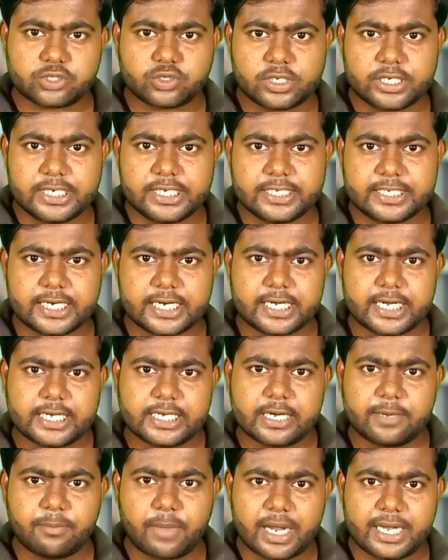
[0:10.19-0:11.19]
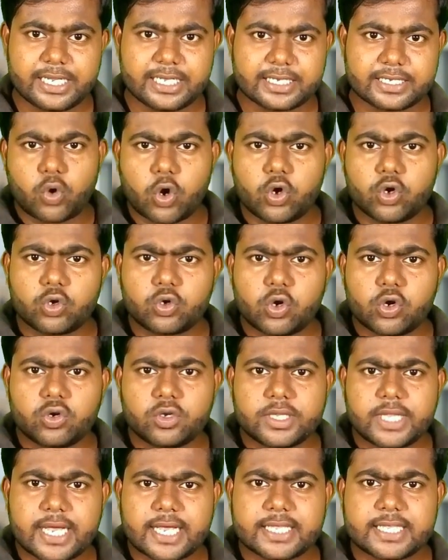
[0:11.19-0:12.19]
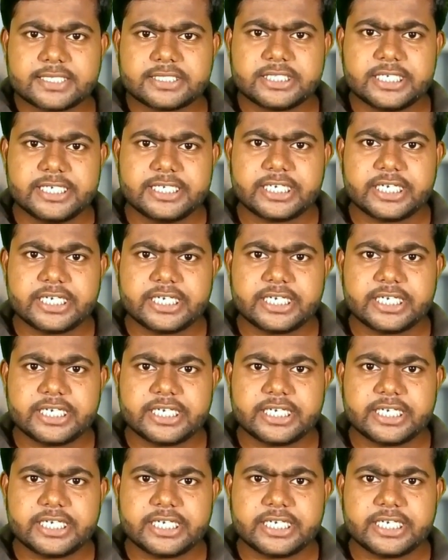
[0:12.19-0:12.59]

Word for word: আসলে ইন্টারনেটের মালিক কখনো কখনো দেখা যাচ্ছে